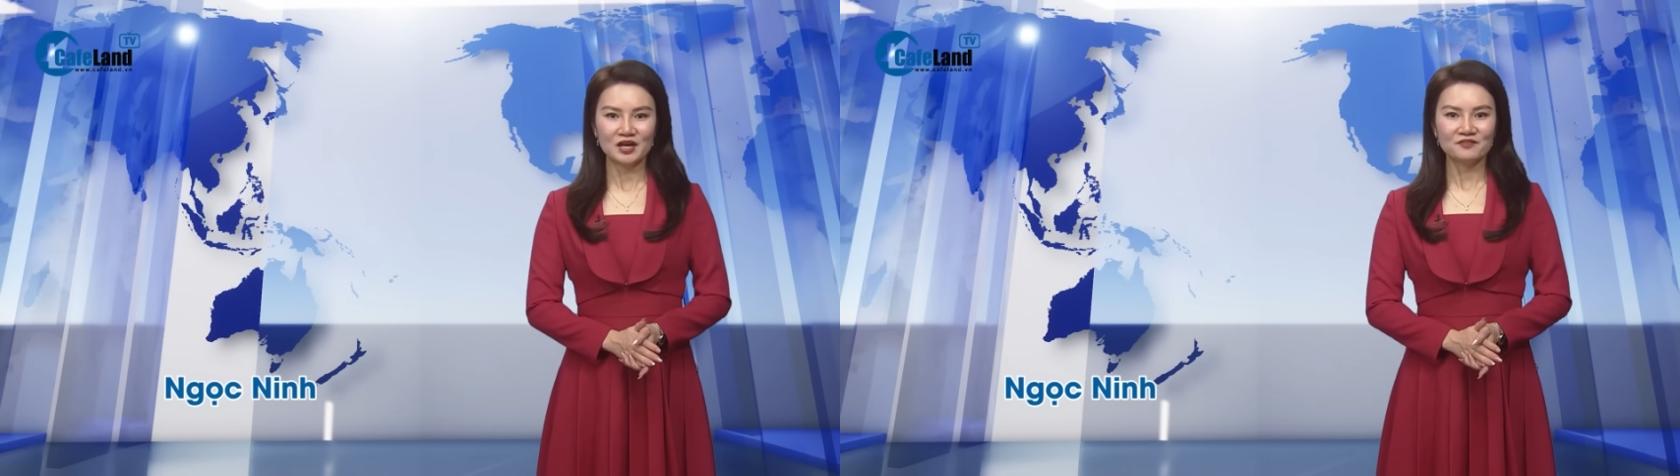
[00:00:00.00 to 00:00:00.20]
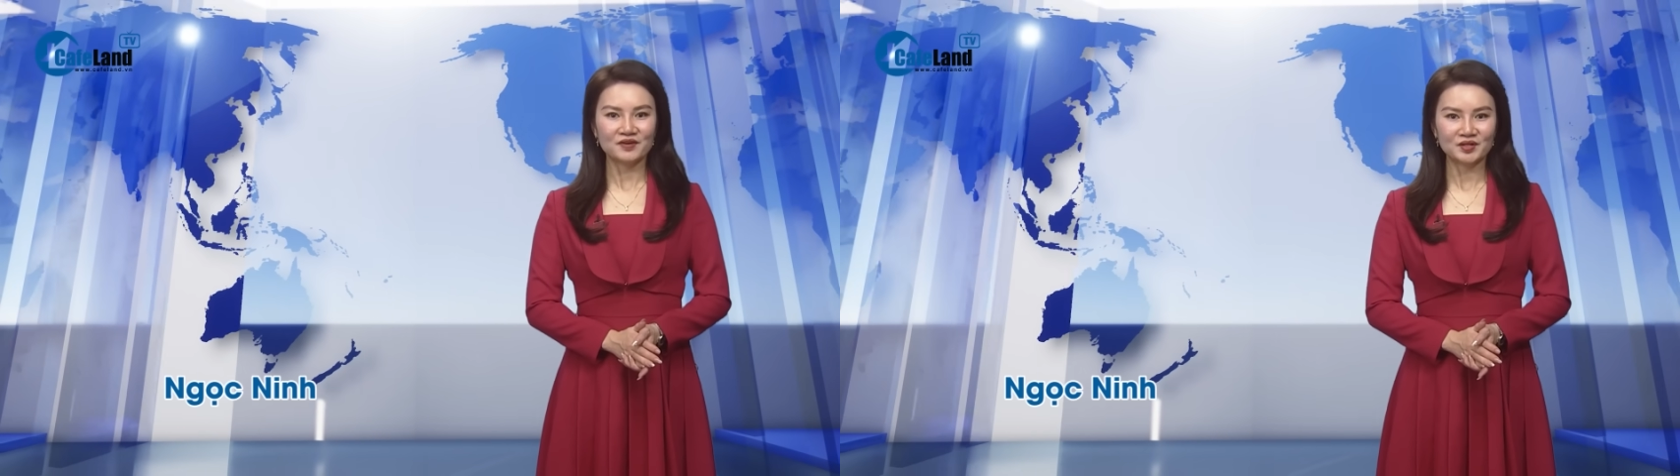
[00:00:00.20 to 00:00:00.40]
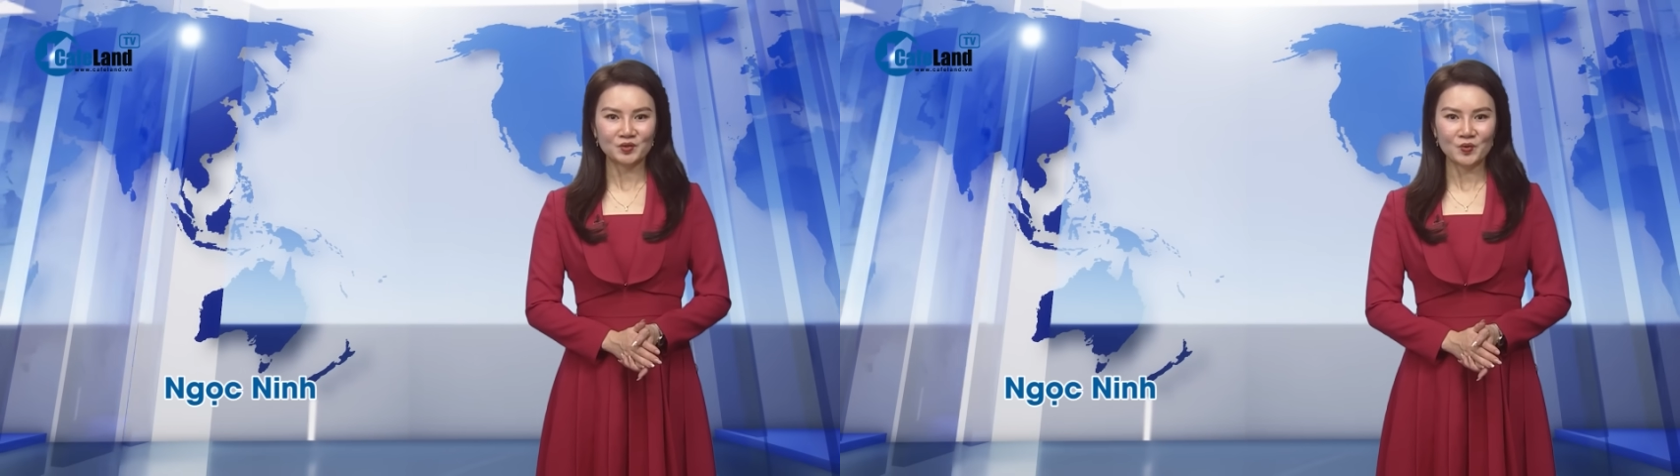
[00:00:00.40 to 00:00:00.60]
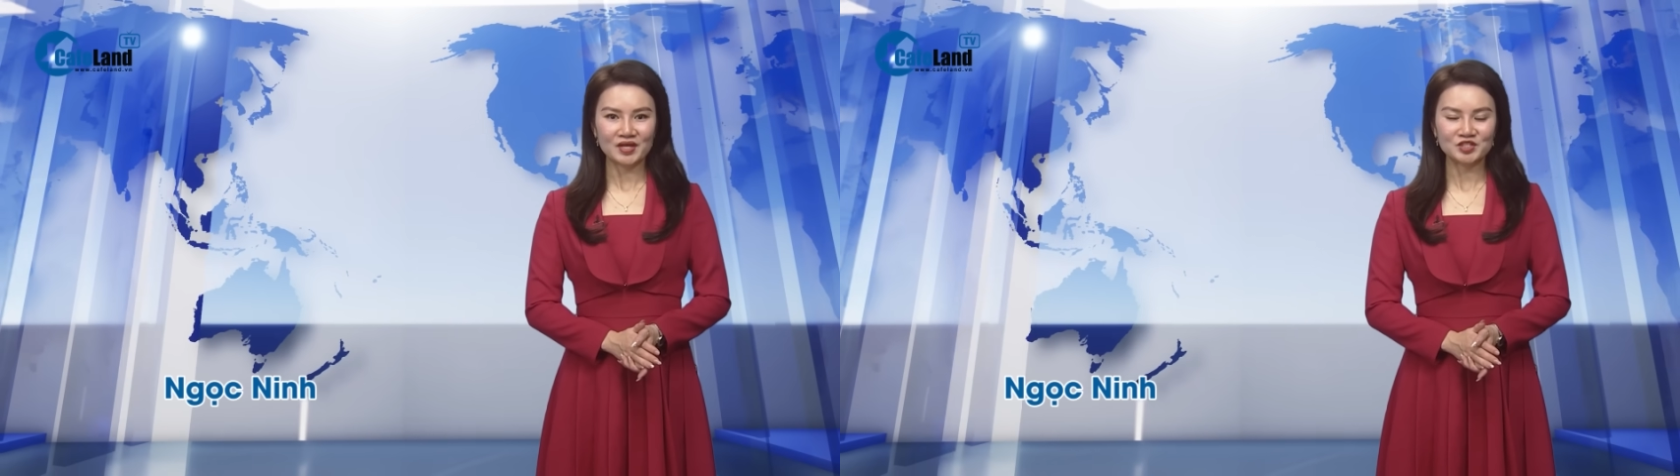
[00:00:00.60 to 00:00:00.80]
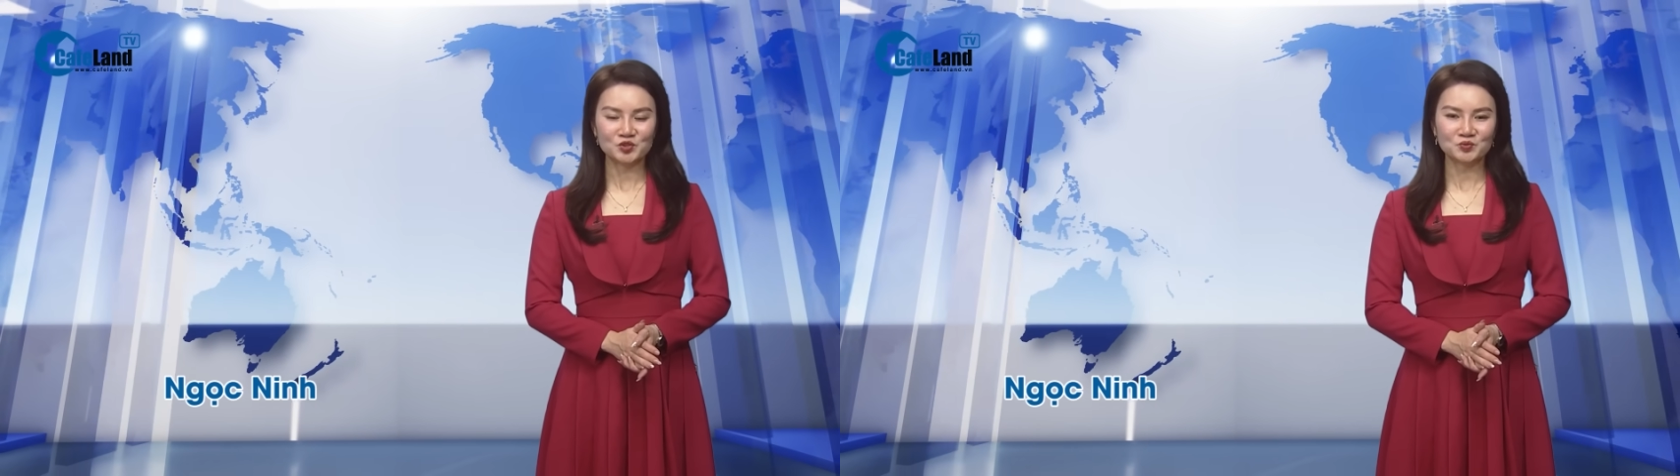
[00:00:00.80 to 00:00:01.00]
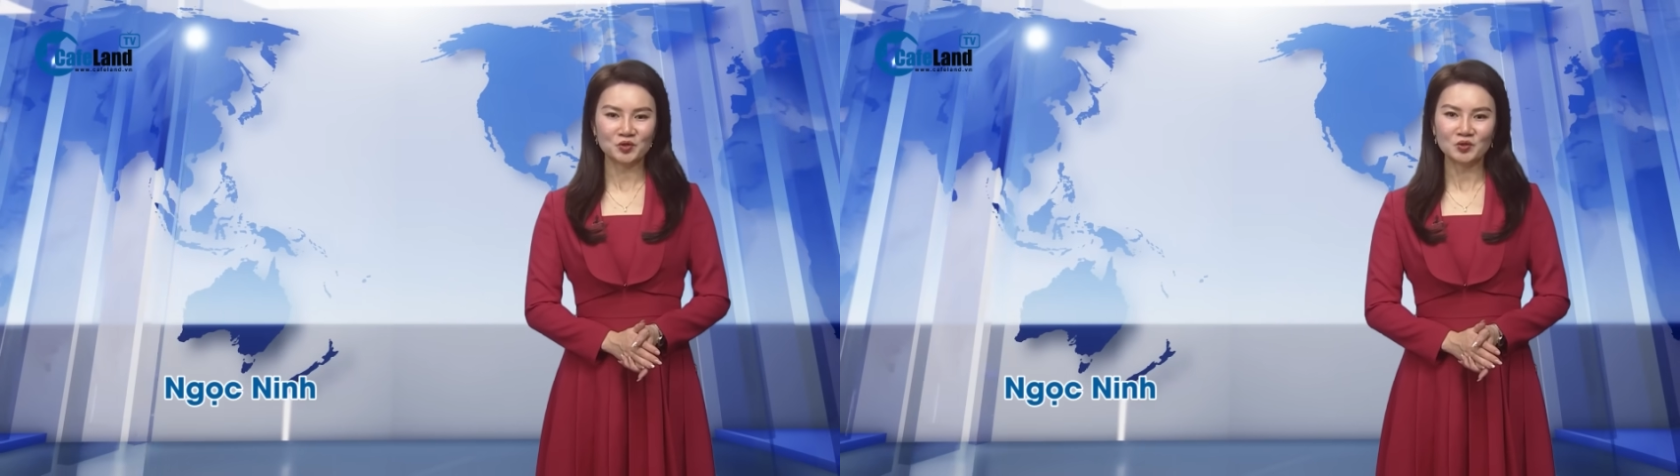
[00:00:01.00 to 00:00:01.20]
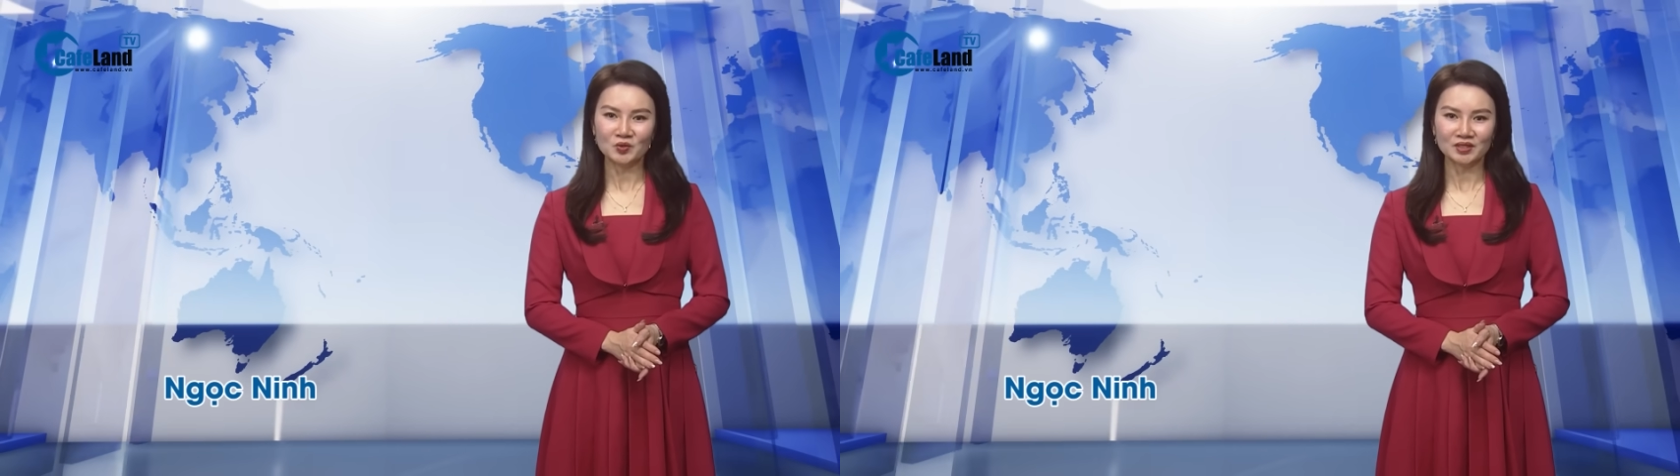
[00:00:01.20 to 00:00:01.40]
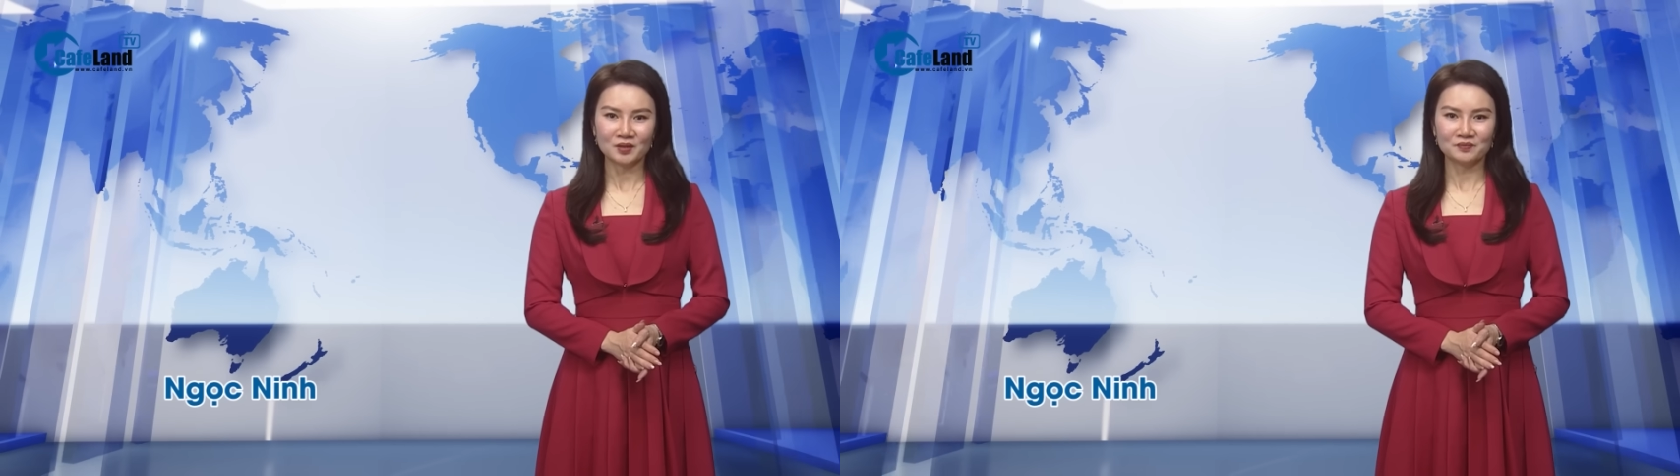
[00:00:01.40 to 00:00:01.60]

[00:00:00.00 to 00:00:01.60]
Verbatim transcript: và đừng quên chúng tôi luôn cập